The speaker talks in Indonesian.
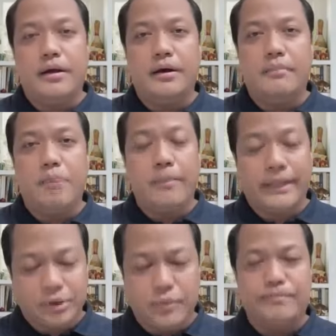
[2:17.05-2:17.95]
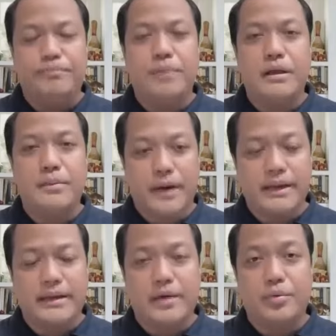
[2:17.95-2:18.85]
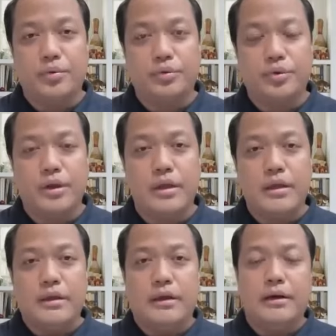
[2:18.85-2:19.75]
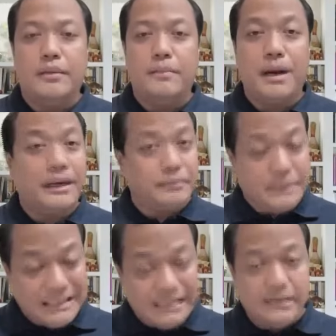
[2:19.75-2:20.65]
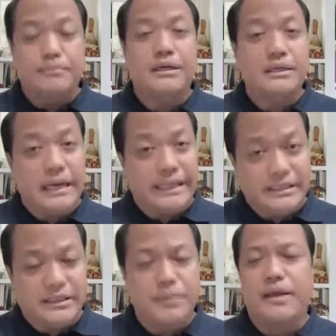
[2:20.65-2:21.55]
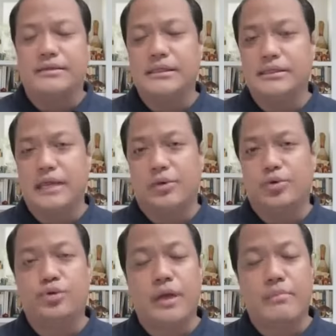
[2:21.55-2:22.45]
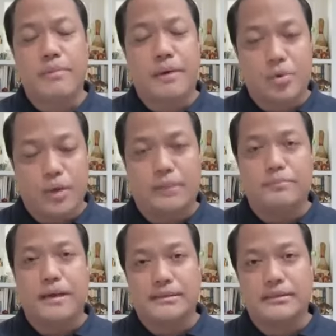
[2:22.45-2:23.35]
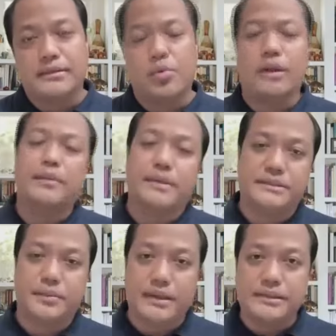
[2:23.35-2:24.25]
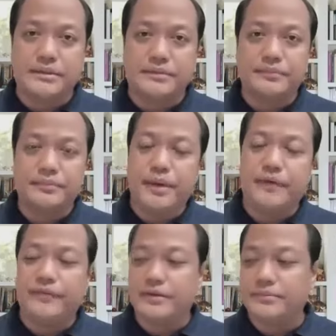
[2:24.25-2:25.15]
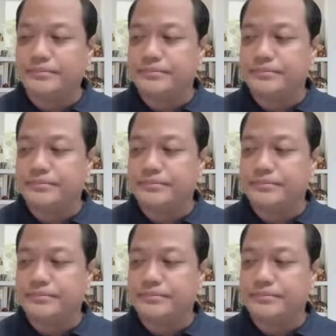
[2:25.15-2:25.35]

eh, momentum bagi mereka untuk mendelegitimasi sekaligus juga memperkuat basis kekuatan masing-masing. Mbak Eva. Mm